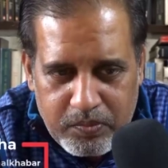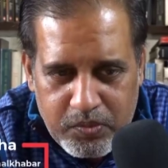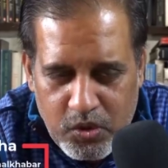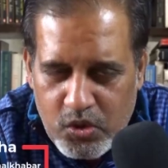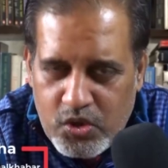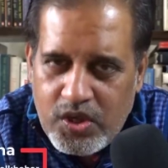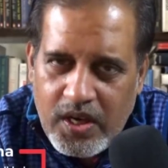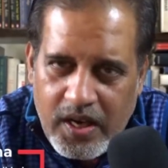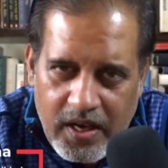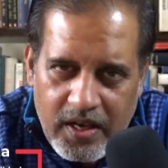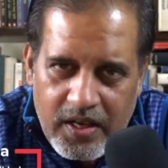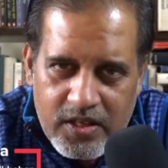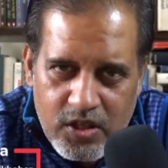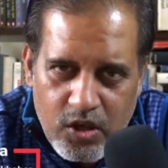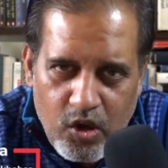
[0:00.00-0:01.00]
सोचना है
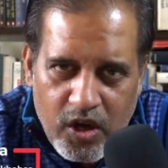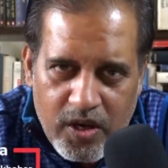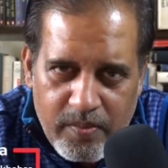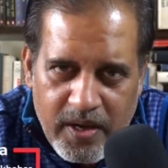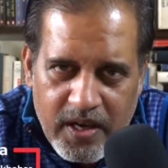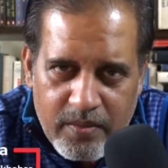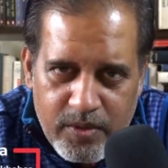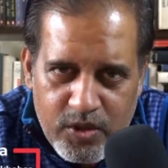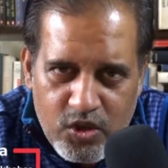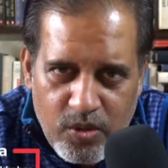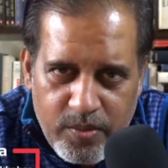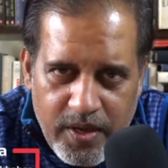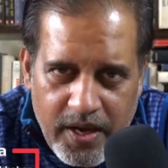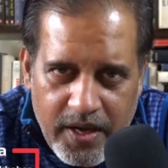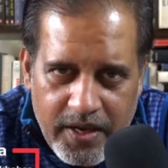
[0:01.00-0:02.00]
इस लॉ के बारे में जो
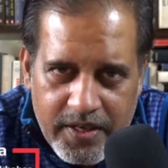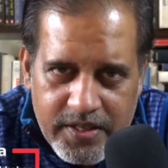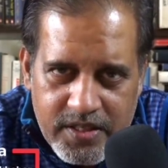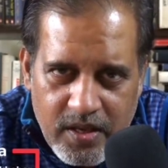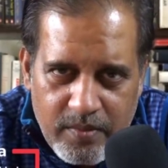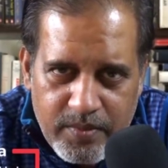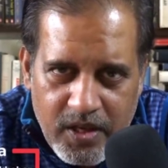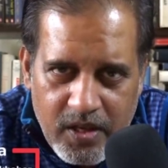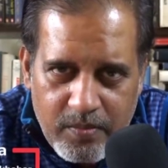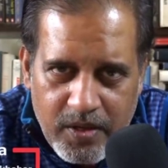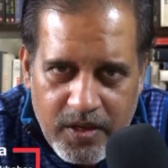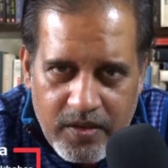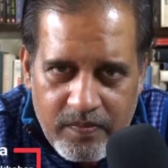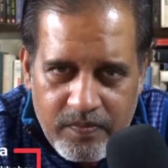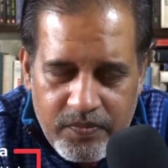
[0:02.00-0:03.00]
अभी आया है सामने
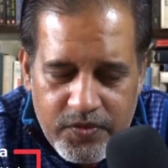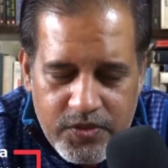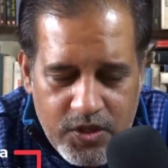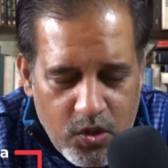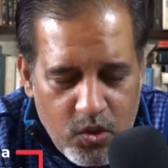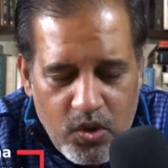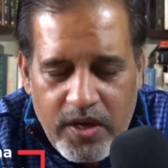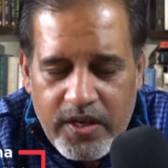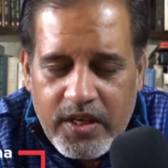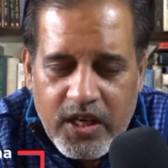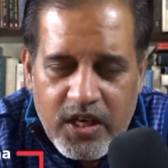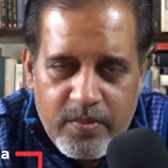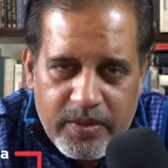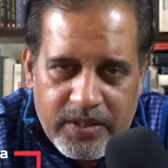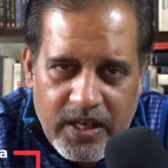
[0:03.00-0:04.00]
हमारे ज़रूर लिख
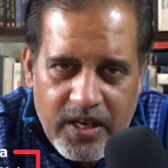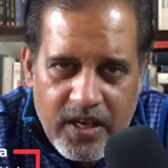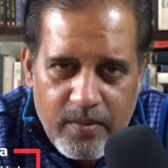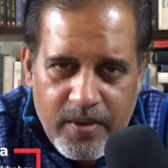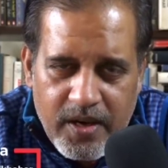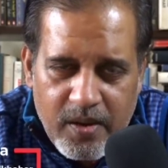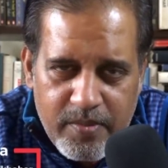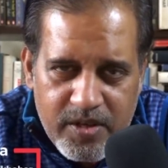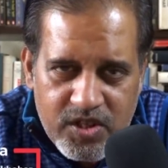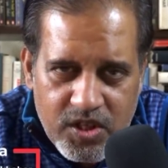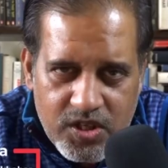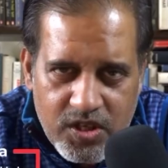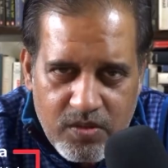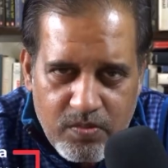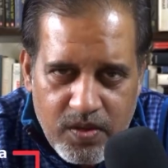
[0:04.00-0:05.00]
करके बताएं हमें कमेंट
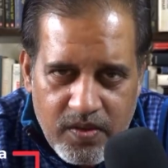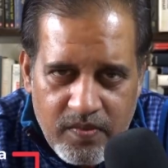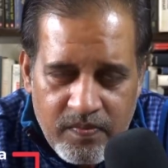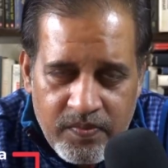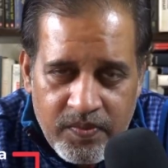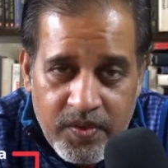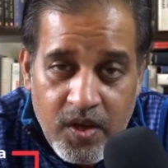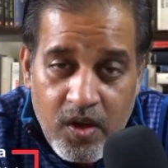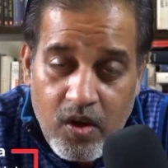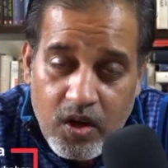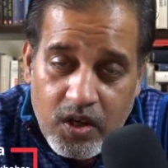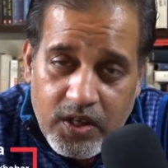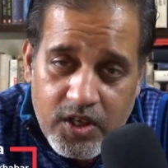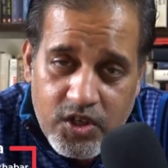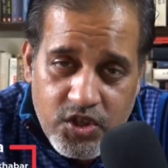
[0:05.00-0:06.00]
सेक्शन में
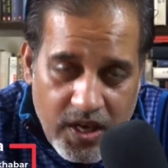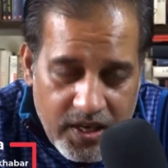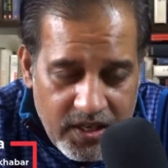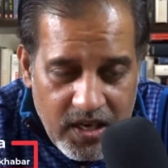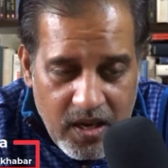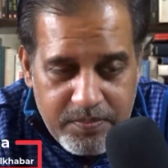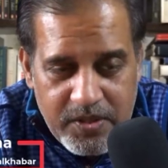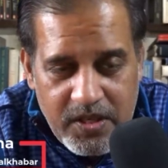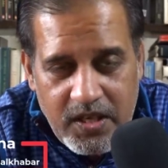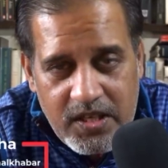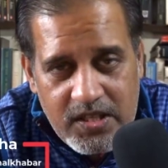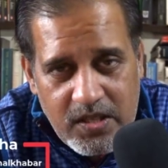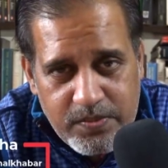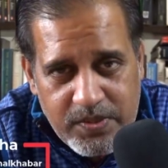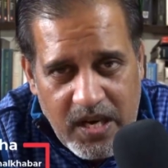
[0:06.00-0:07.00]
और अगर चैनल आपने
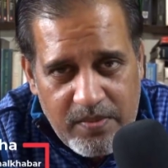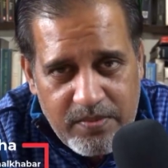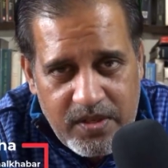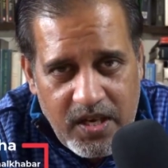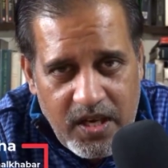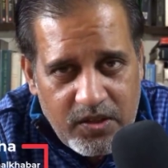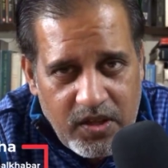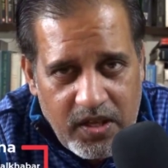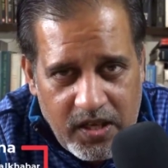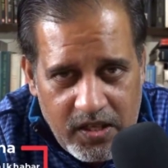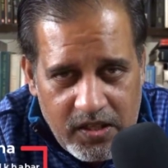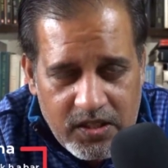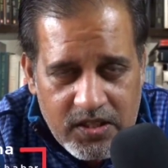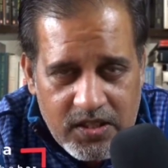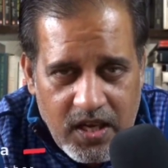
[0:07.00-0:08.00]
नहीं सब्सक्राइब किया है तो एक
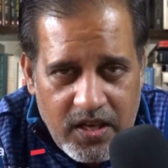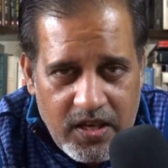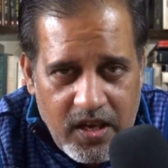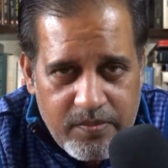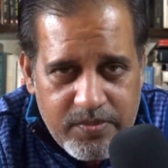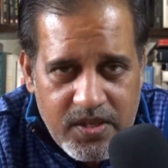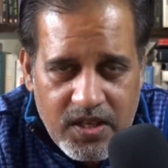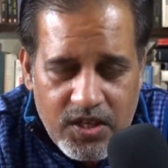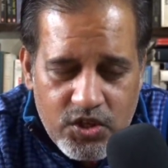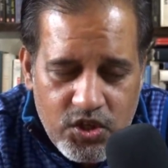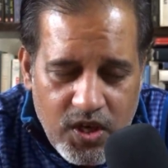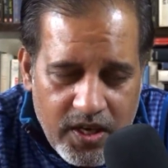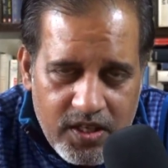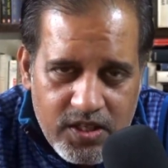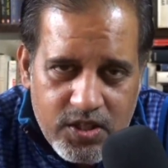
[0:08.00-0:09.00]
अल्तज़ा है आपसे कि
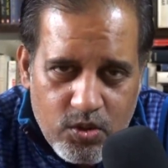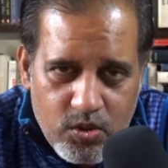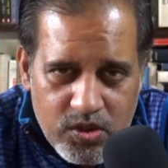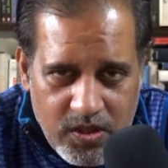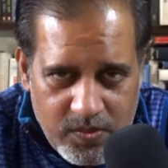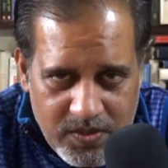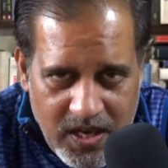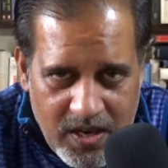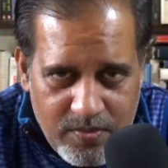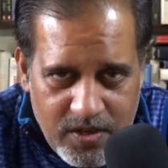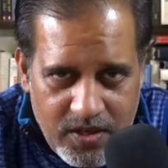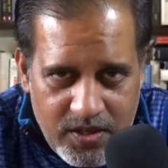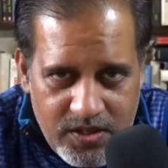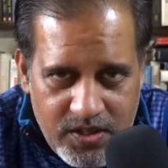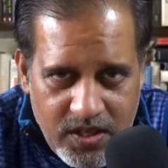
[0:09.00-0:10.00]
चैनल ज़रूर सब्सक्राइब
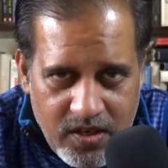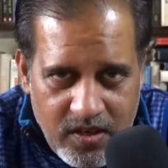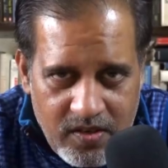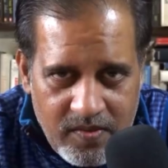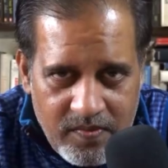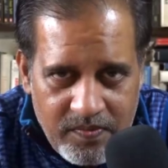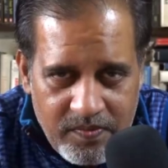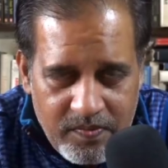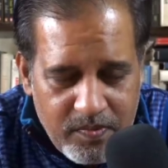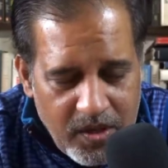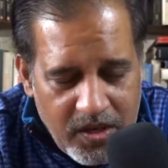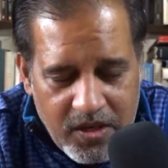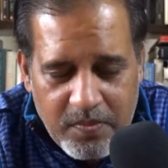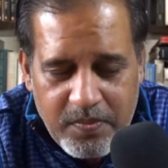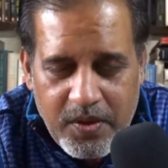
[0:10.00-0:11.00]
कर लीजिएगा
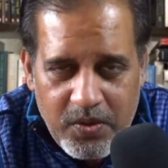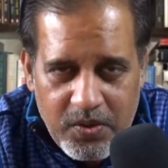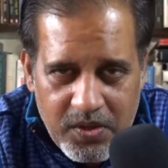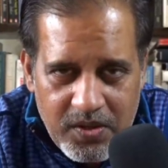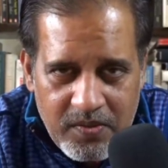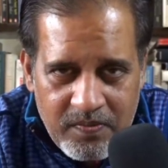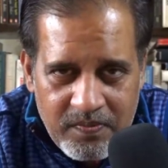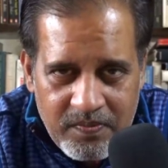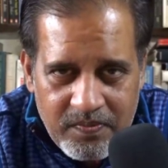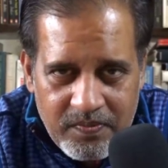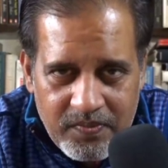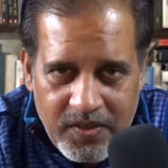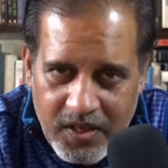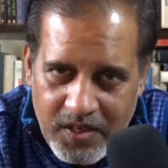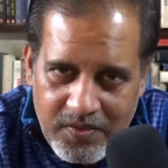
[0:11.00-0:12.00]
बड़ी कृपा होगी
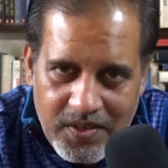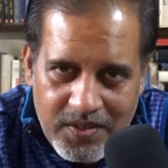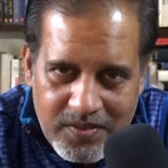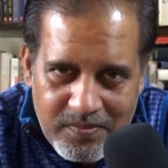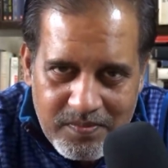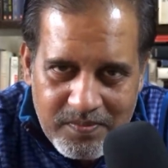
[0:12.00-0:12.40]
धन्यवाद